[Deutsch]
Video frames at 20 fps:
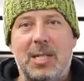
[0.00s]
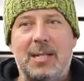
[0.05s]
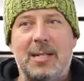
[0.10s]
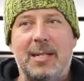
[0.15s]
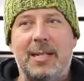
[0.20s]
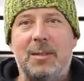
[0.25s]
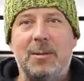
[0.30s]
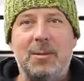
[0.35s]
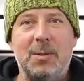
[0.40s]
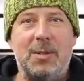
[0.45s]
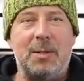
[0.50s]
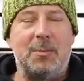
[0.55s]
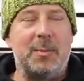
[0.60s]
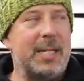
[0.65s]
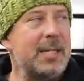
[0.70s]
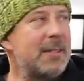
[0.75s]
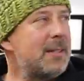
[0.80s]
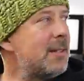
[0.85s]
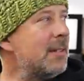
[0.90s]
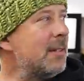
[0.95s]
Das liegt uns am
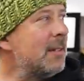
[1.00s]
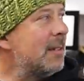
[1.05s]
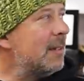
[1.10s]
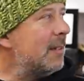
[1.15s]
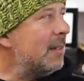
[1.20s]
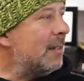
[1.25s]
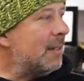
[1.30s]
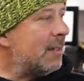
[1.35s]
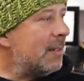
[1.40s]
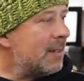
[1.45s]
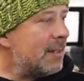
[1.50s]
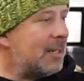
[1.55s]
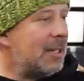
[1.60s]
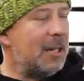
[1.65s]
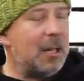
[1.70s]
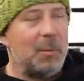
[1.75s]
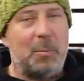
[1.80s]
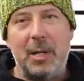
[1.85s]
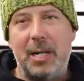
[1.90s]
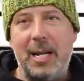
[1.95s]
Herzen, äh,
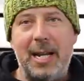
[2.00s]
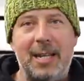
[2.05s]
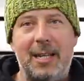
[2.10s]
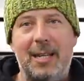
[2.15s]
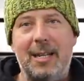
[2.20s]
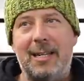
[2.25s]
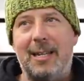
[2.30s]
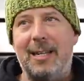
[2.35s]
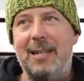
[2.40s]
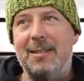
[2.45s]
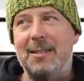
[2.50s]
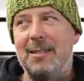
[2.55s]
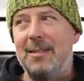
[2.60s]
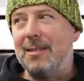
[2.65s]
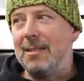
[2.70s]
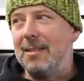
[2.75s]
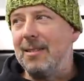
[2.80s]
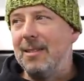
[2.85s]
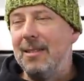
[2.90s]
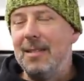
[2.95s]
Tackle-Bereich
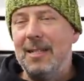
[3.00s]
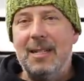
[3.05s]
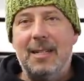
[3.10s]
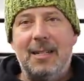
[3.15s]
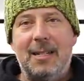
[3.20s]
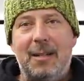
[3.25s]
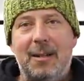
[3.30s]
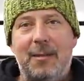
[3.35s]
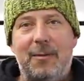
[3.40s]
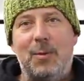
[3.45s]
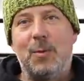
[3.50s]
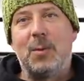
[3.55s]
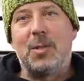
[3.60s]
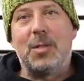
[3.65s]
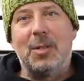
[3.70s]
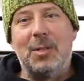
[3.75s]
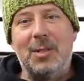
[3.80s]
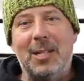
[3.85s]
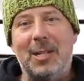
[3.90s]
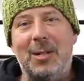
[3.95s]
ergänzend,
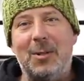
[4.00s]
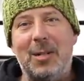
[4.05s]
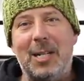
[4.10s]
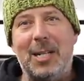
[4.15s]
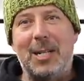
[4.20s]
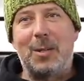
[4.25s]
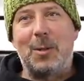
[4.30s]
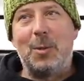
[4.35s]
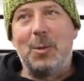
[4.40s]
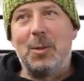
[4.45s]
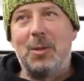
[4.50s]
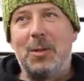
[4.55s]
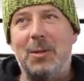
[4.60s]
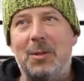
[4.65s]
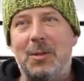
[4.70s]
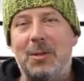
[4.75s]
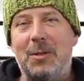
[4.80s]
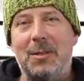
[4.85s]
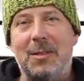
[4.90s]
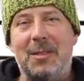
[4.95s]
funktioniert auch recht gut
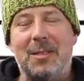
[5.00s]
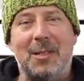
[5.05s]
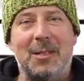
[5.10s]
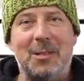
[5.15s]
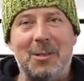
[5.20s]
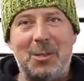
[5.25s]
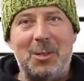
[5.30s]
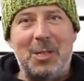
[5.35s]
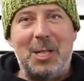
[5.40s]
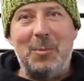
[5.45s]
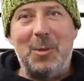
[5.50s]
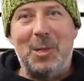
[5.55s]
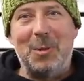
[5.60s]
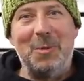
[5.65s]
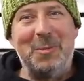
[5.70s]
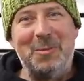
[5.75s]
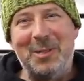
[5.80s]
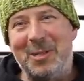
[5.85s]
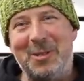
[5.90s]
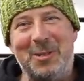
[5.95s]
und stehen wir
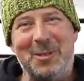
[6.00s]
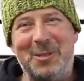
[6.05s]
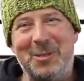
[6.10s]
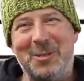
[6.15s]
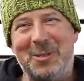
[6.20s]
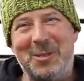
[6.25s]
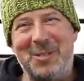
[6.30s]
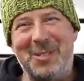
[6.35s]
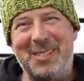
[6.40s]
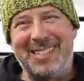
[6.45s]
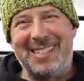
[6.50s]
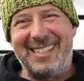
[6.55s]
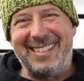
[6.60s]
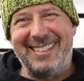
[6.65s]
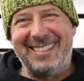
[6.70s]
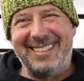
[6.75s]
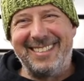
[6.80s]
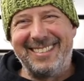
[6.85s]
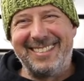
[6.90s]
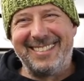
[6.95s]
immer mit Rad und Tat zur
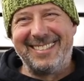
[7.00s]
Seite.